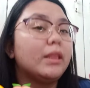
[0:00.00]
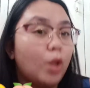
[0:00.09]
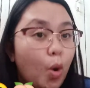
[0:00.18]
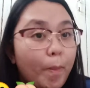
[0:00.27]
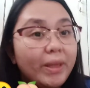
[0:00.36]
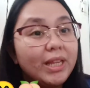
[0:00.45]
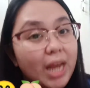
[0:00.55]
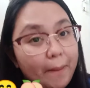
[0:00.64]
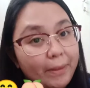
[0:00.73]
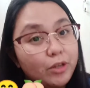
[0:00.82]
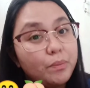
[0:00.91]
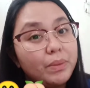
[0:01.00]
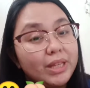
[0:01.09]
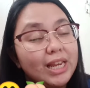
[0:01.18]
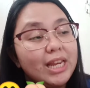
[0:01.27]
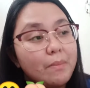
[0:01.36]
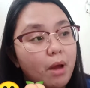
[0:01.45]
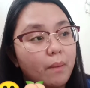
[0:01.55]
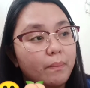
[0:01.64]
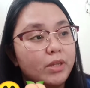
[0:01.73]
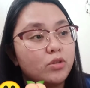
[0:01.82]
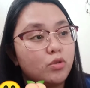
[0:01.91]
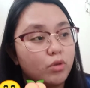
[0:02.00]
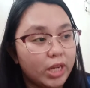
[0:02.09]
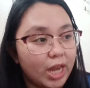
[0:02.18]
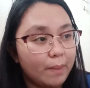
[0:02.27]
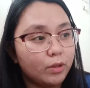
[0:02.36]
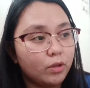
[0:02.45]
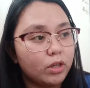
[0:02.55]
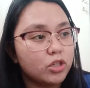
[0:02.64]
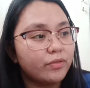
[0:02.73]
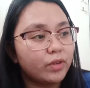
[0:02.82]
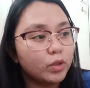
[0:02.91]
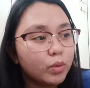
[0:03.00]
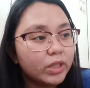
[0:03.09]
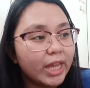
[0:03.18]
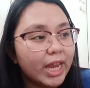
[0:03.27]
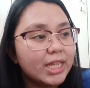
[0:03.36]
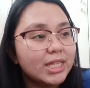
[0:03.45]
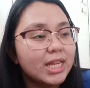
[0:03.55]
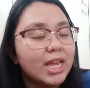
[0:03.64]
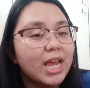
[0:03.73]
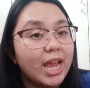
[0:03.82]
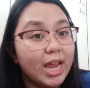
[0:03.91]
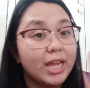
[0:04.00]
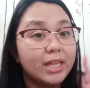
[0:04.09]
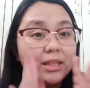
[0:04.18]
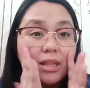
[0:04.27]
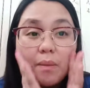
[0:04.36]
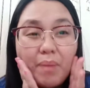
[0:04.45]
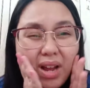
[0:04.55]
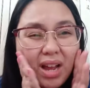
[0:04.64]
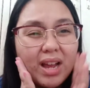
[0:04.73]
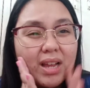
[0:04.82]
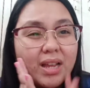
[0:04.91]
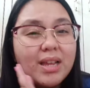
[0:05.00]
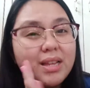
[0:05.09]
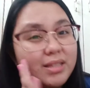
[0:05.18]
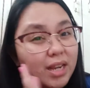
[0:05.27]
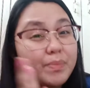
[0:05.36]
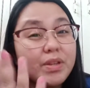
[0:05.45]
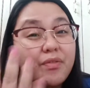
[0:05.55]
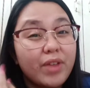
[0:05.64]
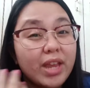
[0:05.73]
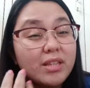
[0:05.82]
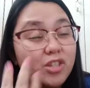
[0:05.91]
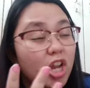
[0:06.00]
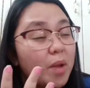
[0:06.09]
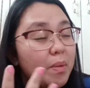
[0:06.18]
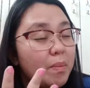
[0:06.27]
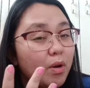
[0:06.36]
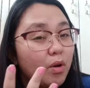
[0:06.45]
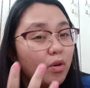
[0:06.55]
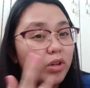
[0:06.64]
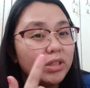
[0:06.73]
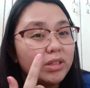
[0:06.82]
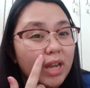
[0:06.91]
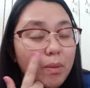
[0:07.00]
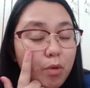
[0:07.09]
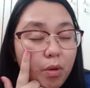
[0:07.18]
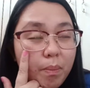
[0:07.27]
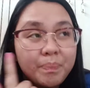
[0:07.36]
na-open na namin yung binili ni mommy. So, ginamit ko na siya for 2 days. And, uh, sarap sa face, tsaka mabango. At alam mo,